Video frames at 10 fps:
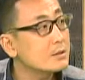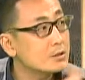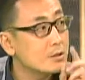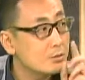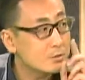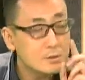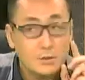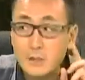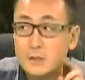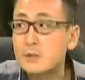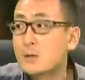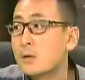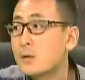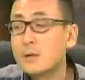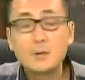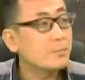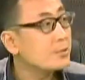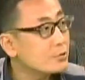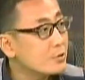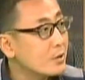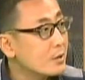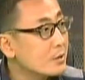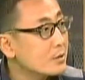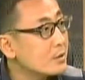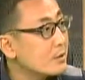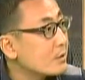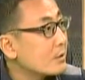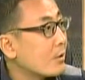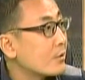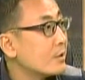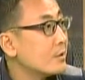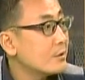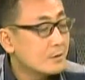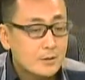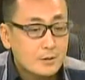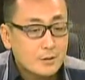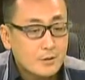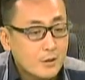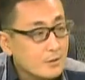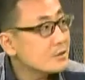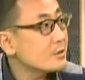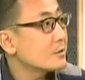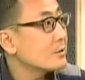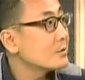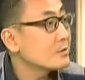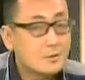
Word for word: 一个小小眼神儿。比如说一个老人刚进